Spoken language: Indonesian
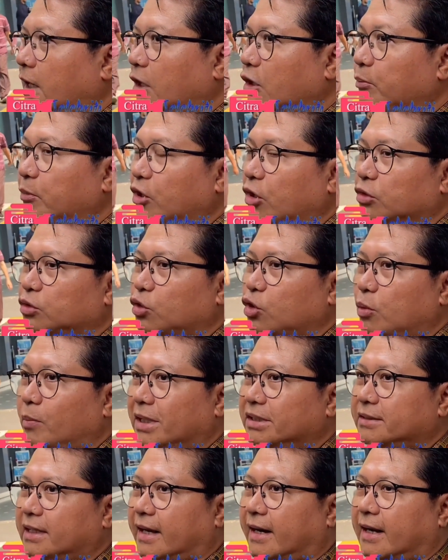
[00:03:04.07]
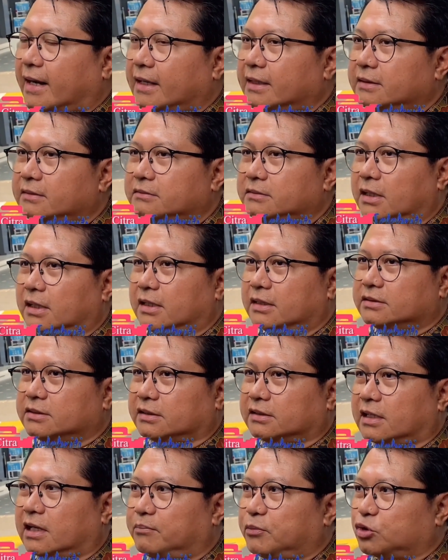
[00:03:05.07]
kalau menurut hukum acara kan uh,
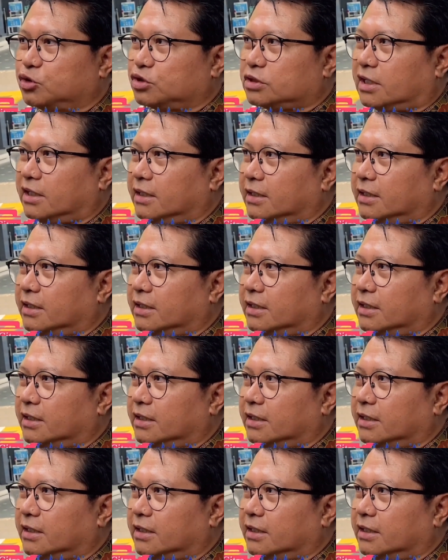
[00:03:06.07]
setelah putusan